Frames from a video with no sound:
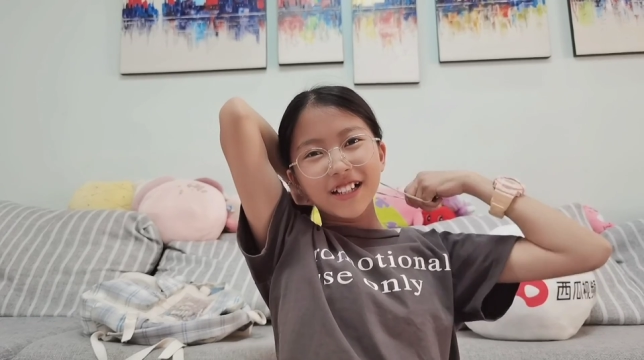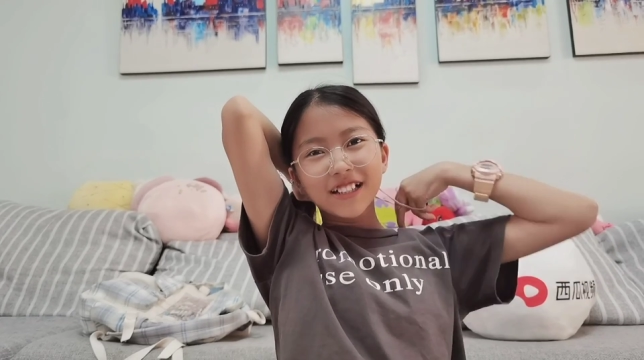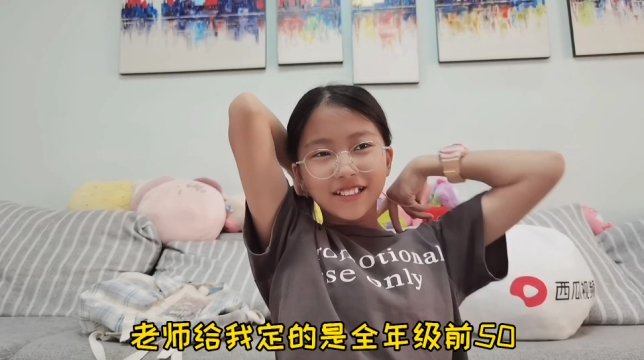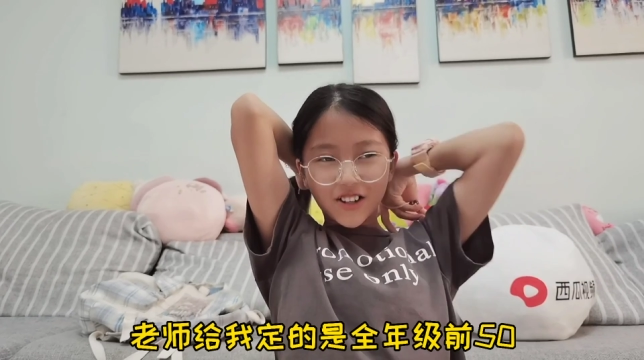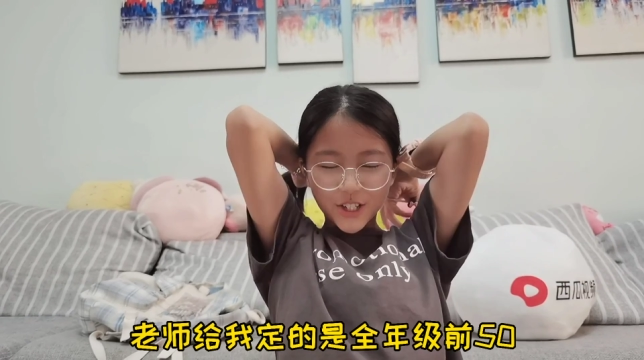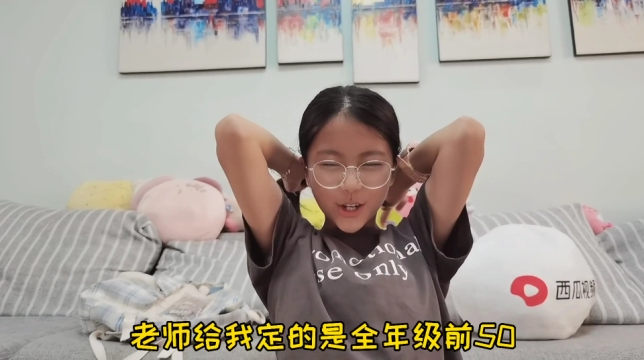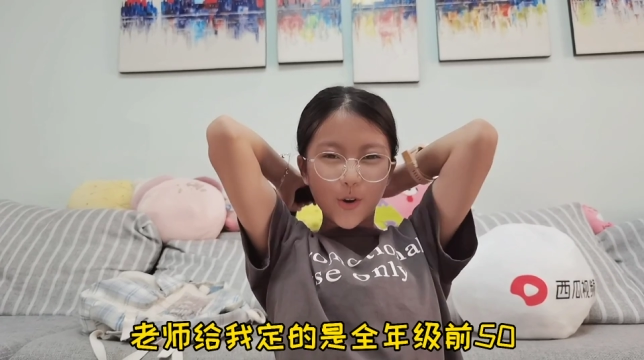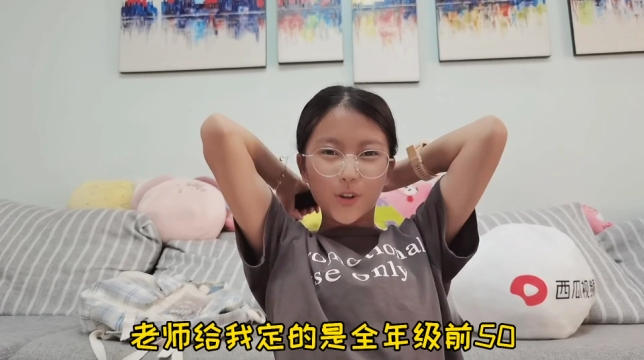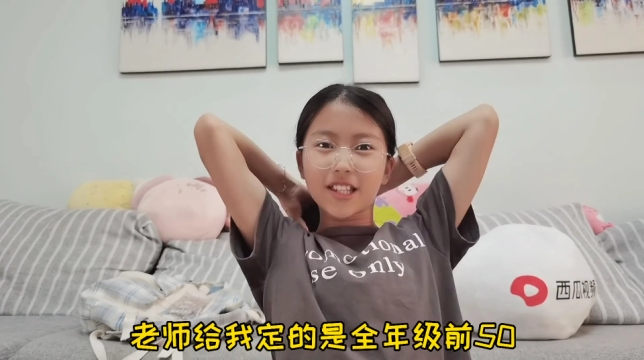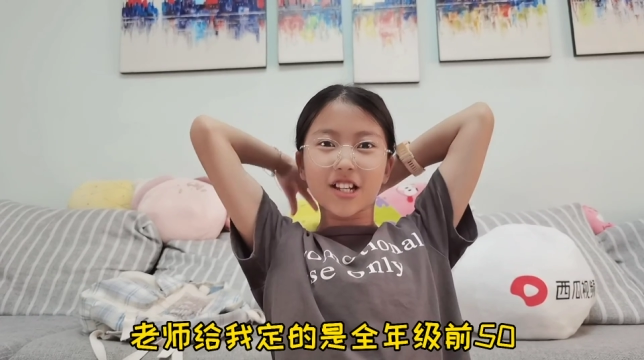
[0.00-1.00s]
老师给
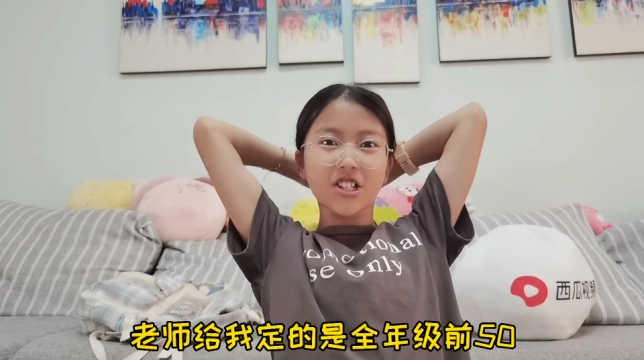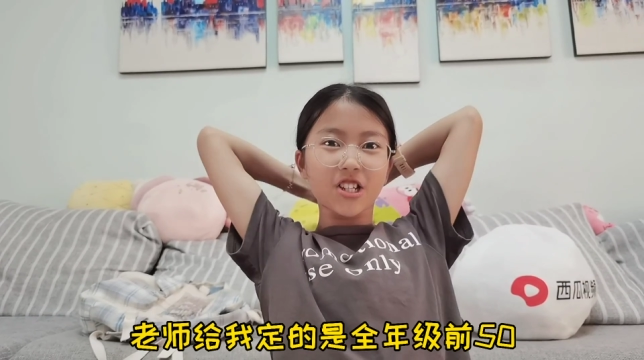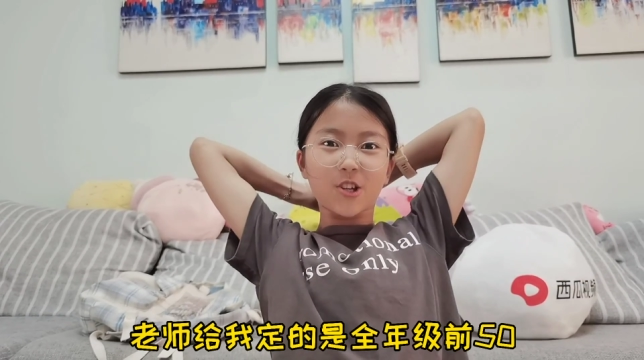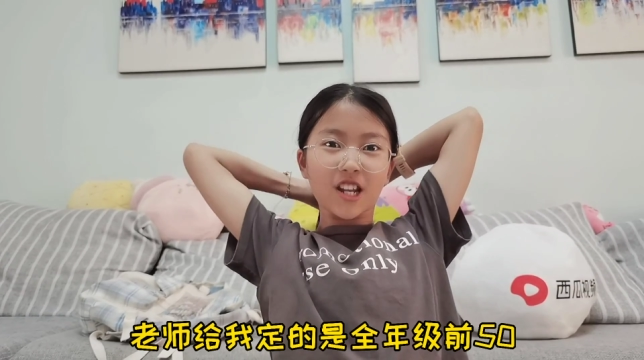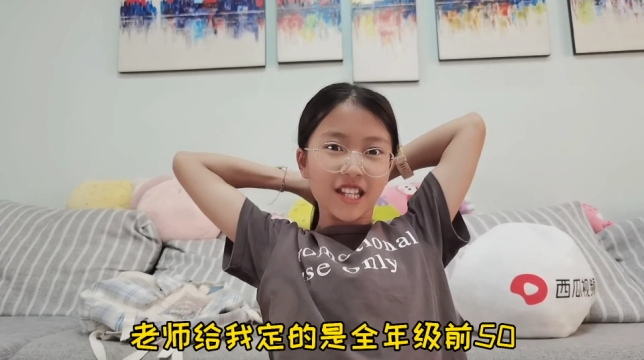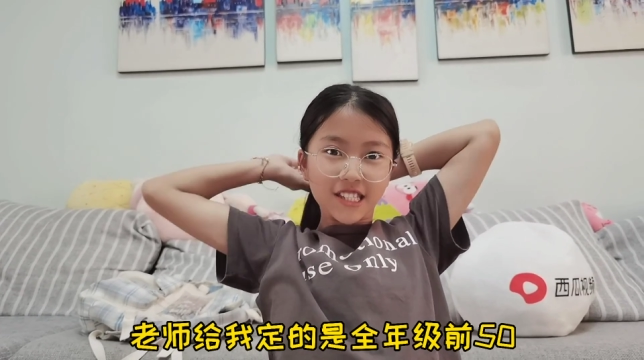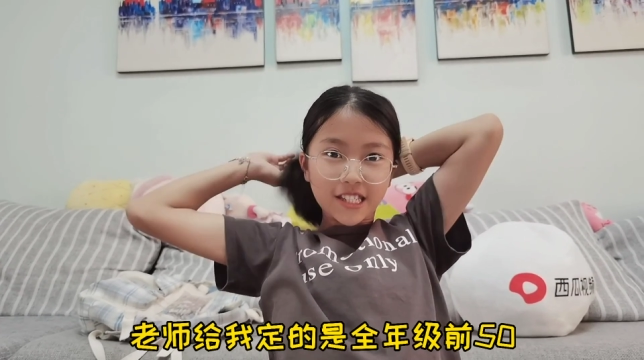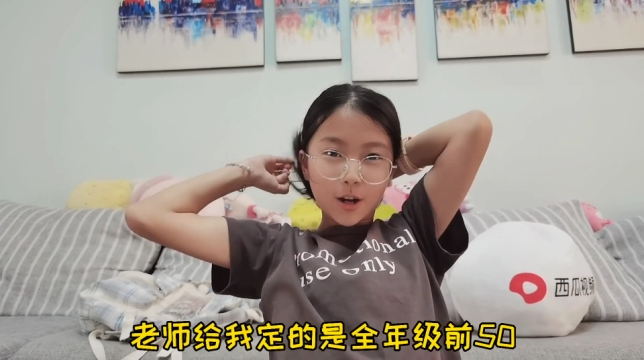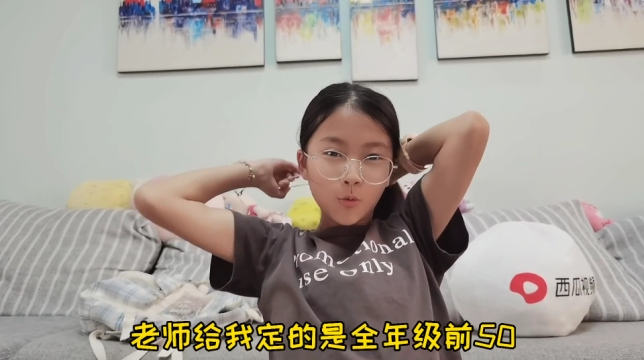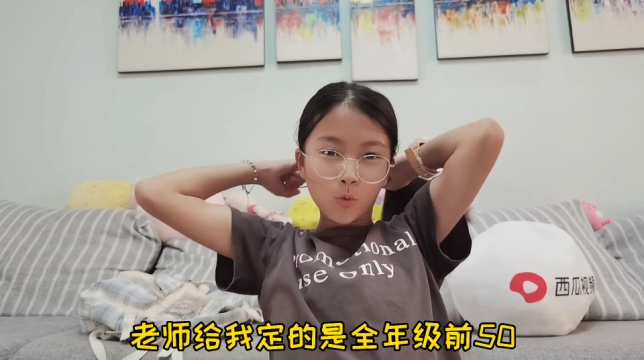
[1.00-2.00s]
我定的是全年级
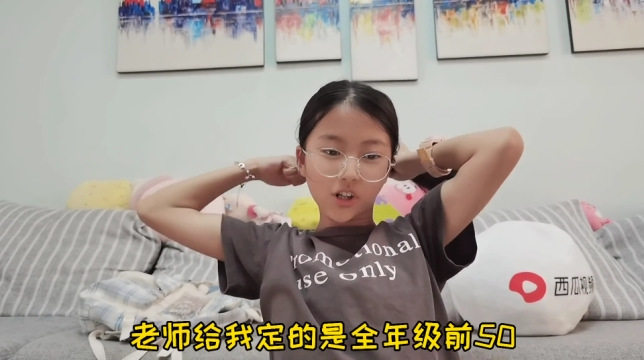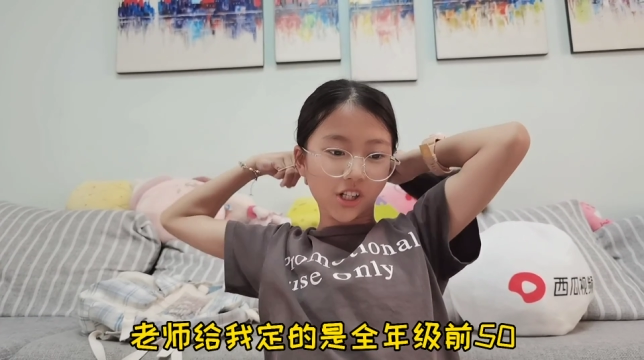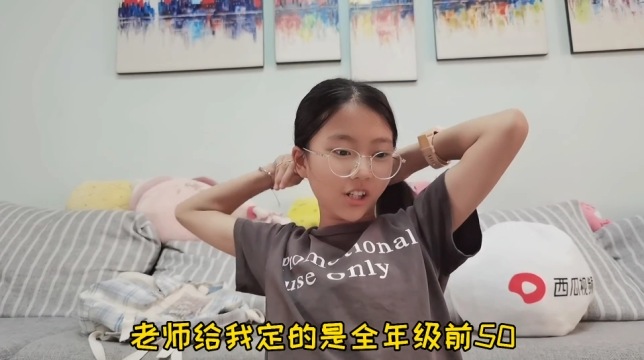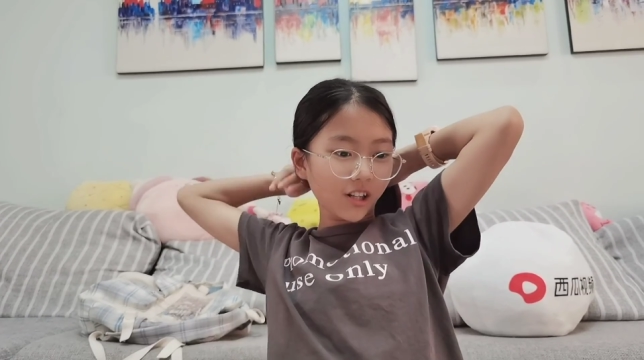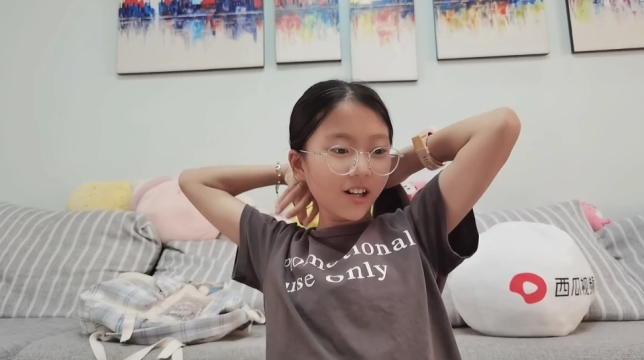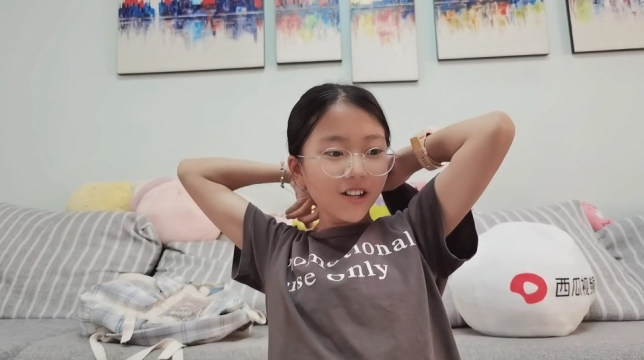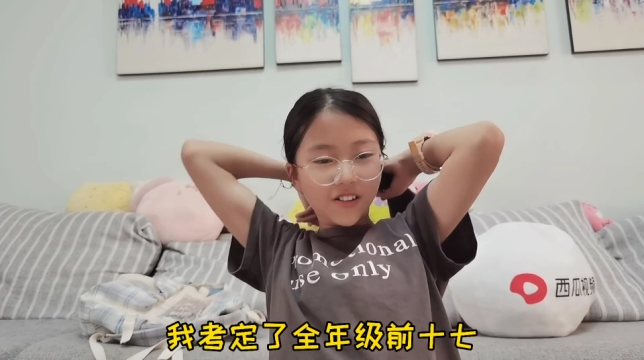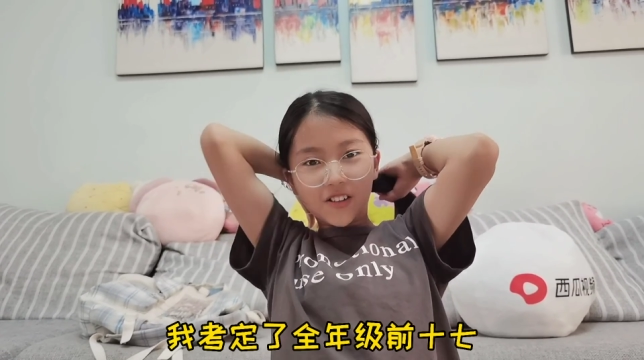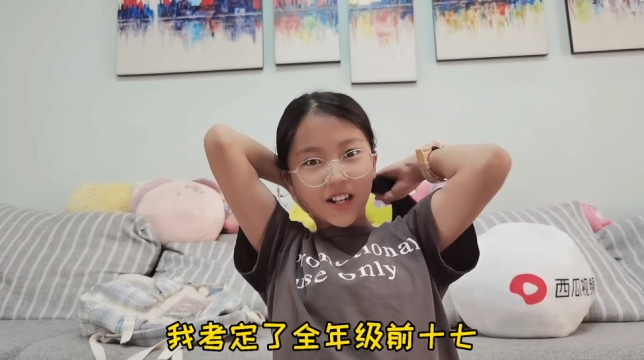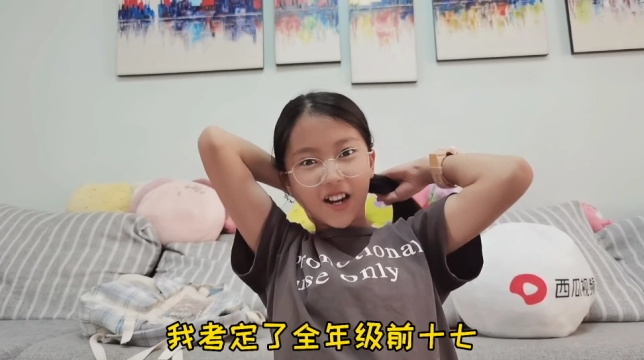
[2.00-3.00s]
前50，
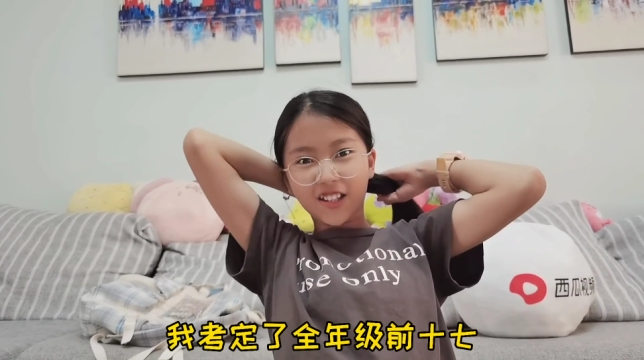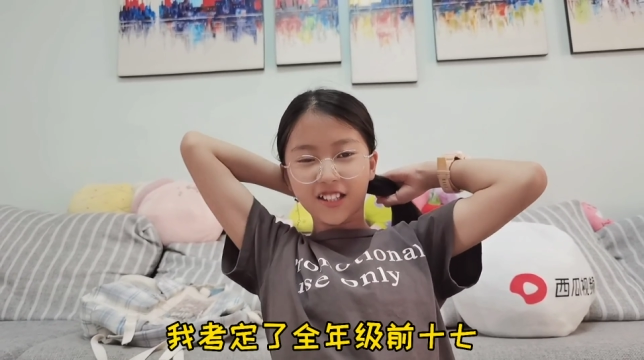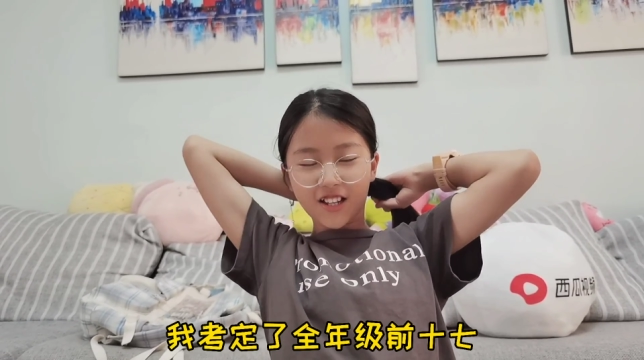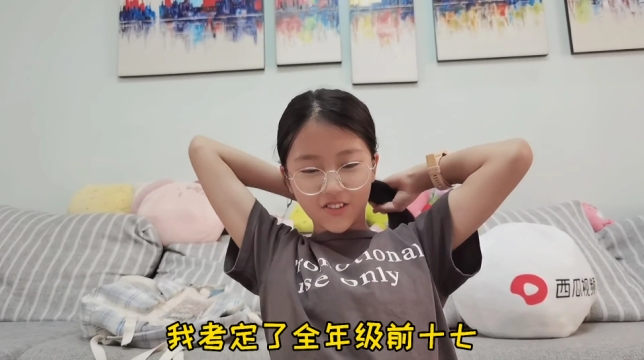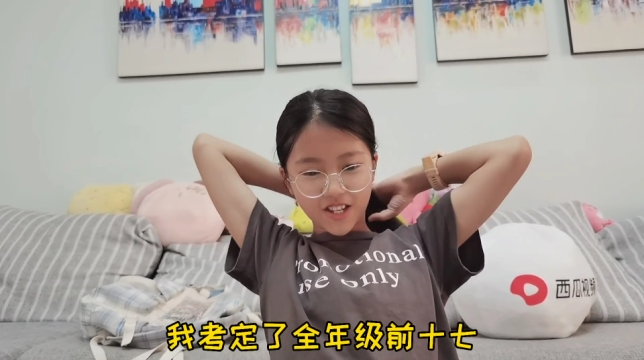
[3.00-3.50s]
我考定了全